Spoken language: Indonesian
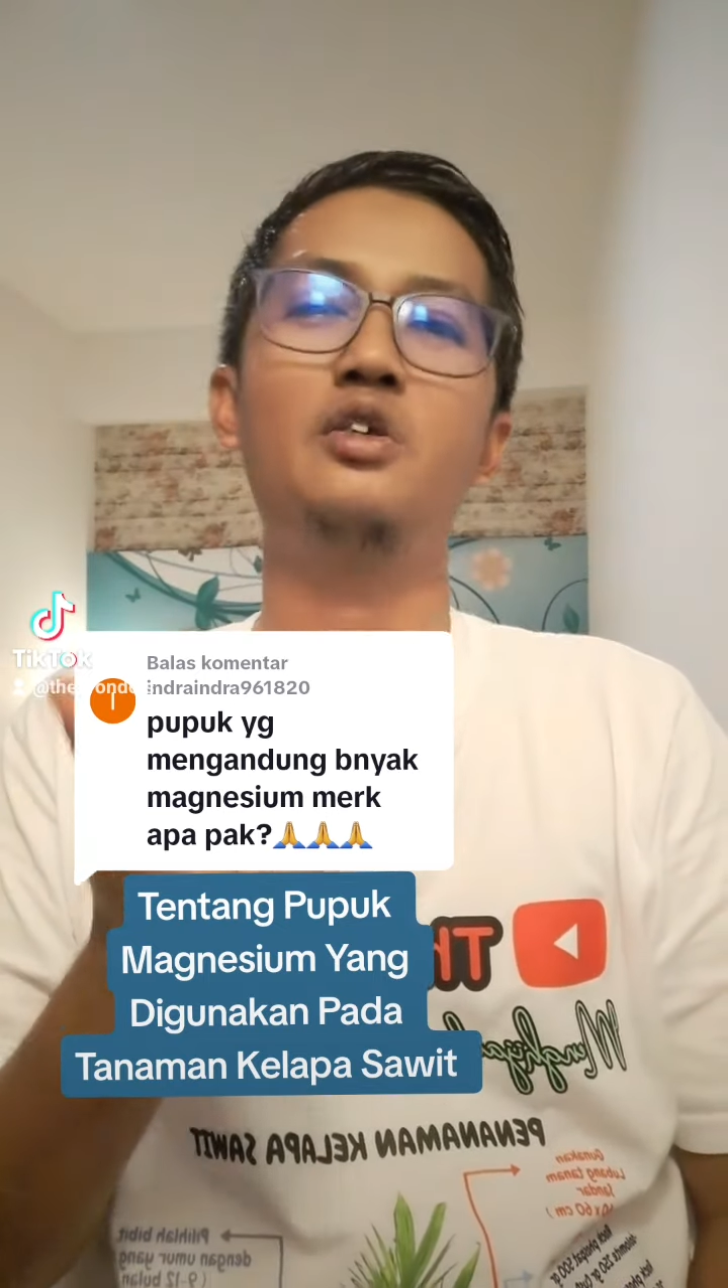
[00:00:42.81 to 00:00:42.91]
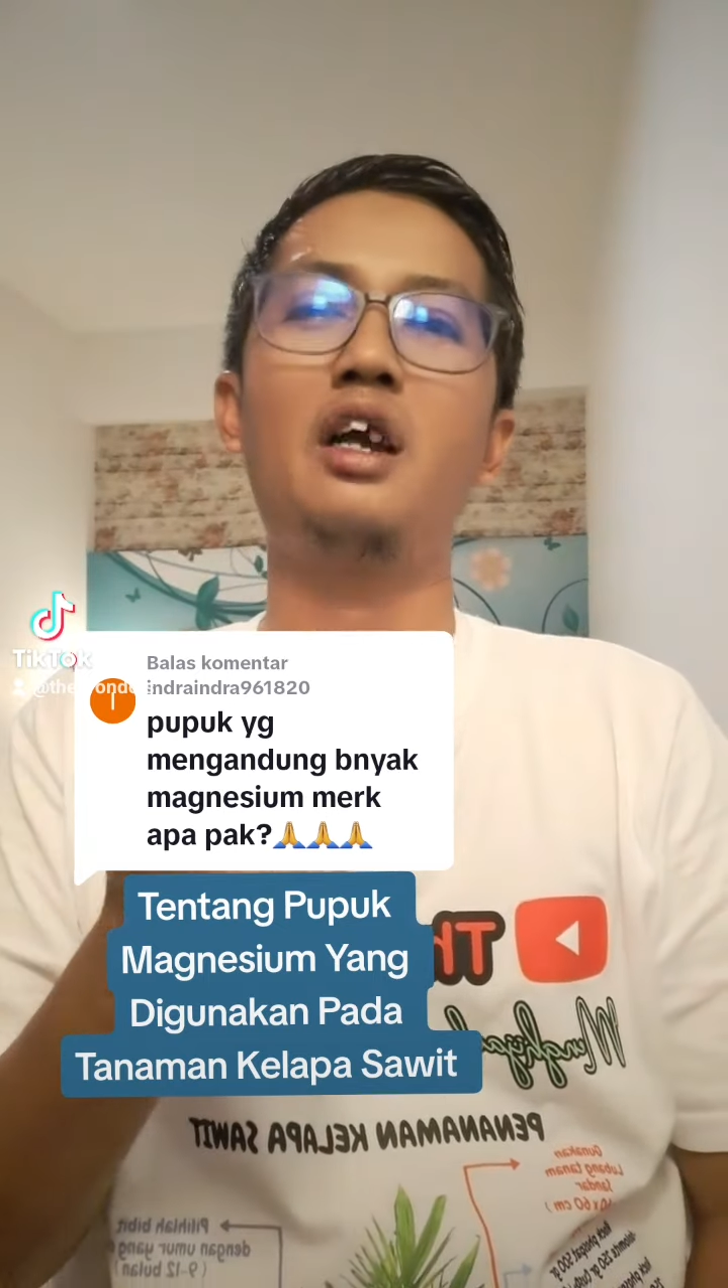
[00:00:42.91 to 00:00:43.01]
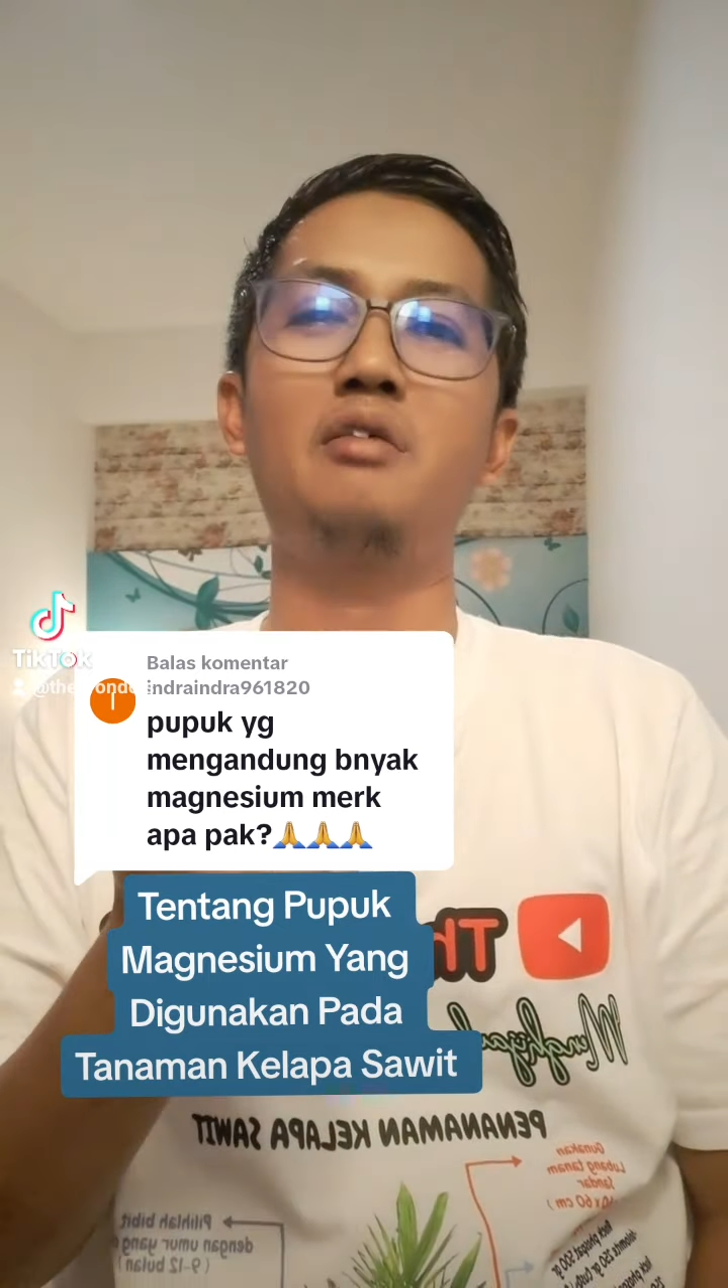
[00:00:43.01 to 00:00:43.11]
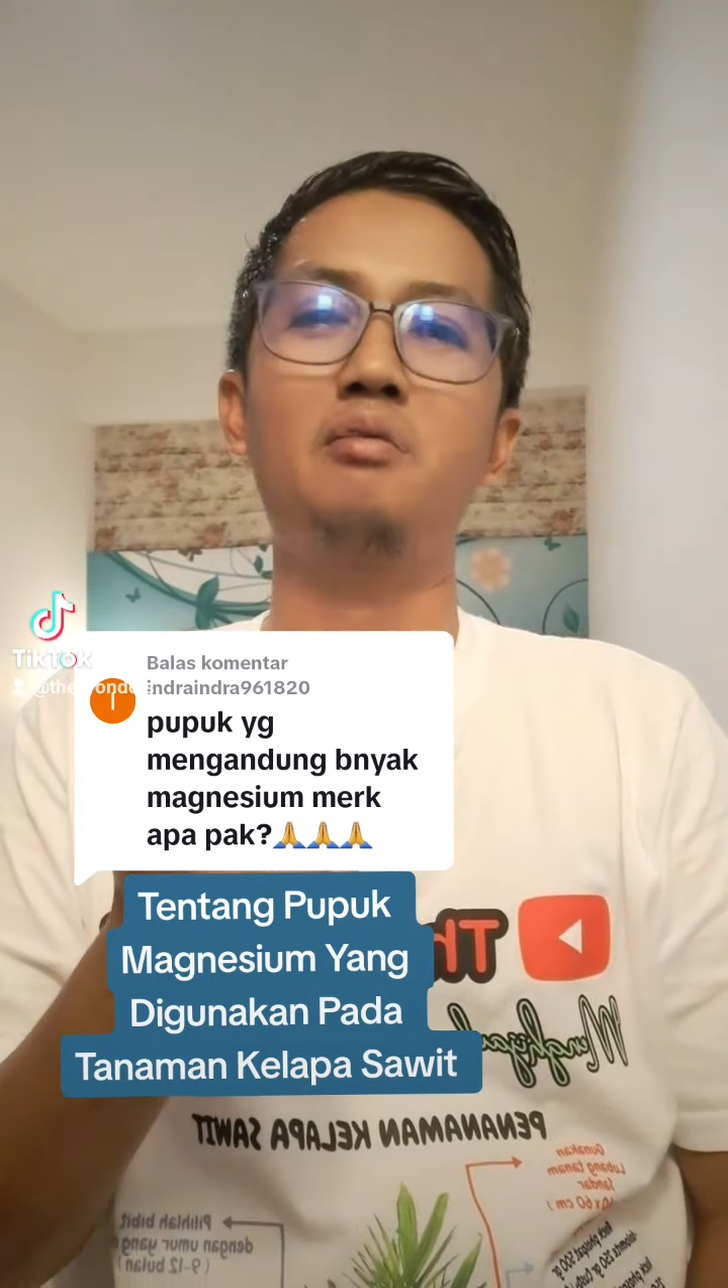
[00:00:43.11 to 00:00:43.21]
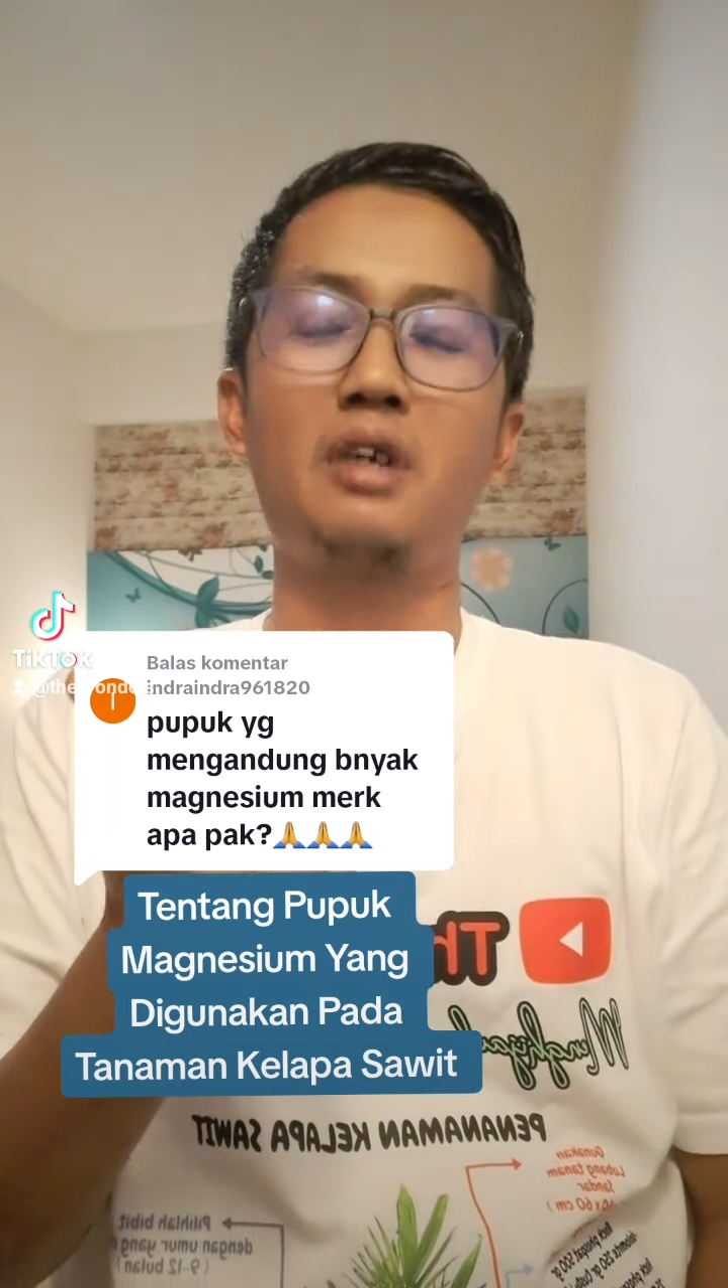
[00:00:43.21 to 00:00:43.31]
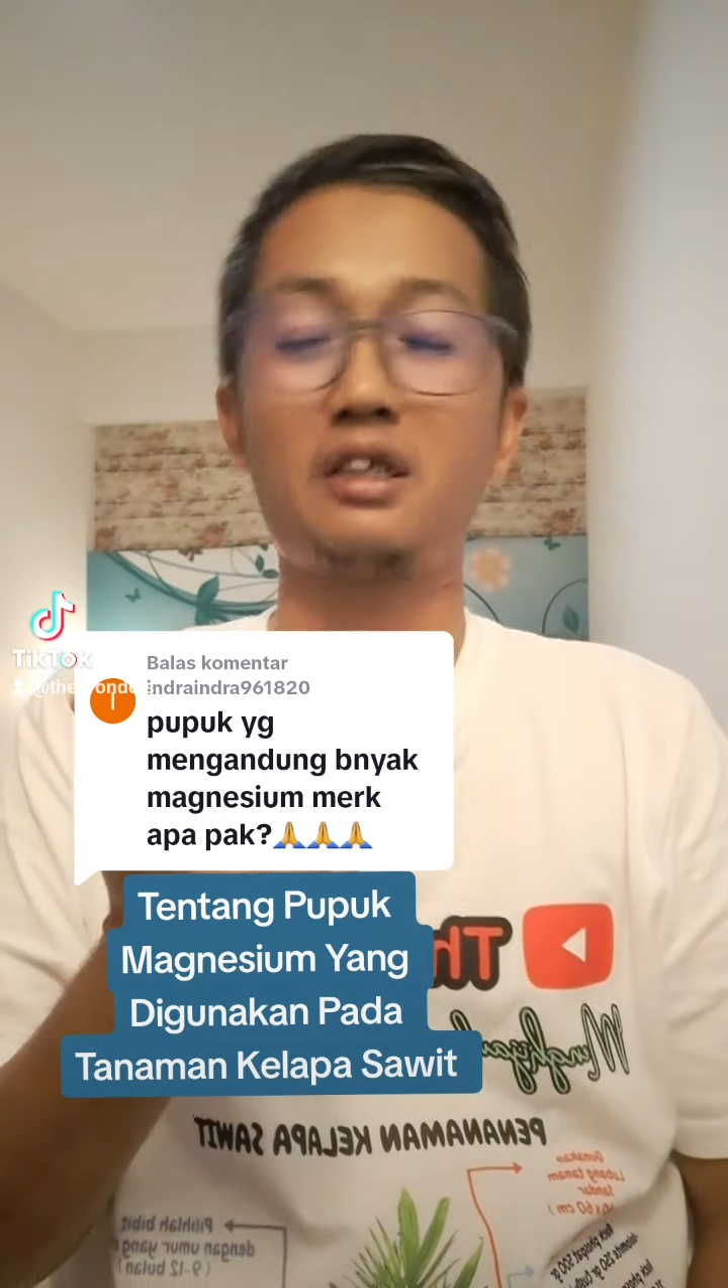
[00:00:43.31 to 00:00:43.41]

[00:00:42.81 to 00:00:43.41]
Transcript: itu yang